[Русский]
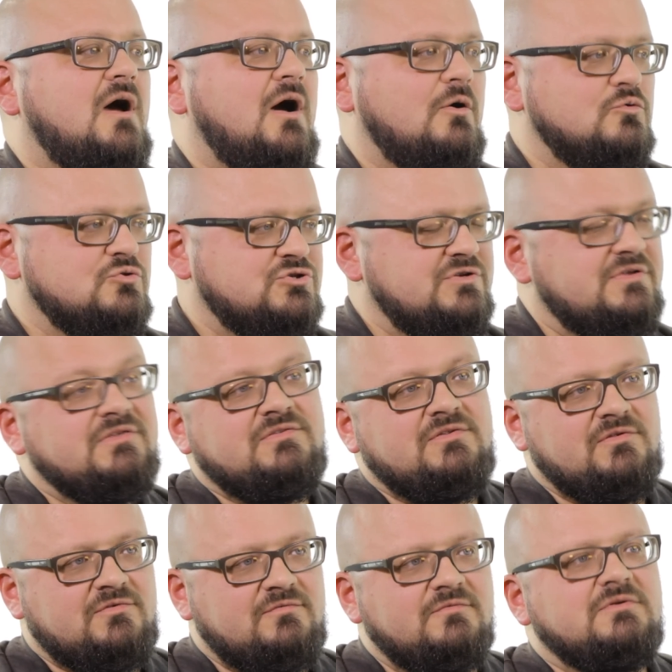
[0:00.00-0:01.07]
а уж
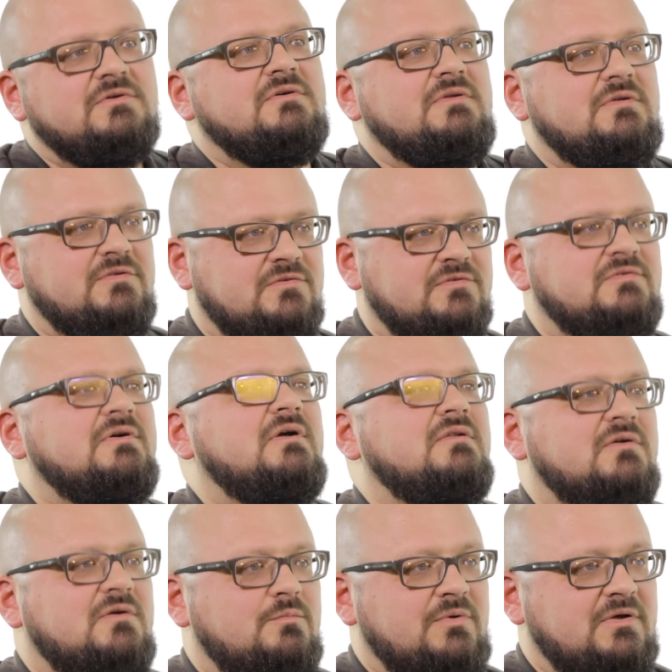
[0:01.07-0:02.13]
естественных и
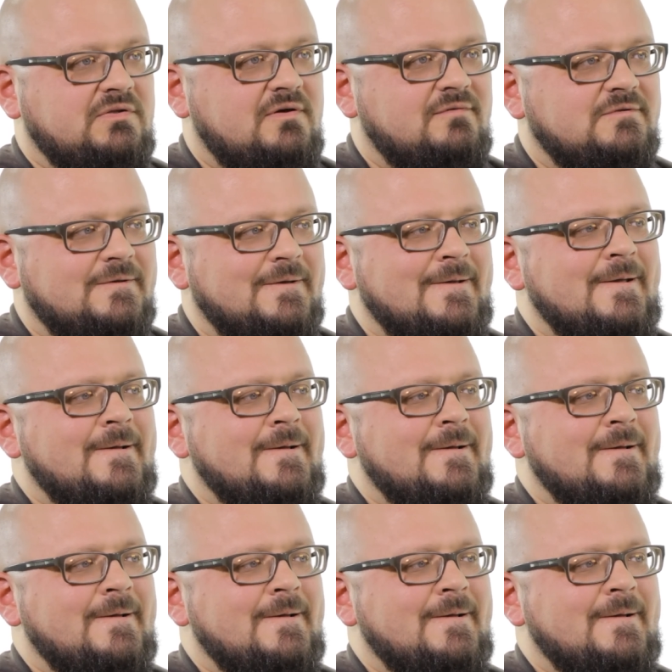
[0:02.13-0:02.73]
социальных и подавно –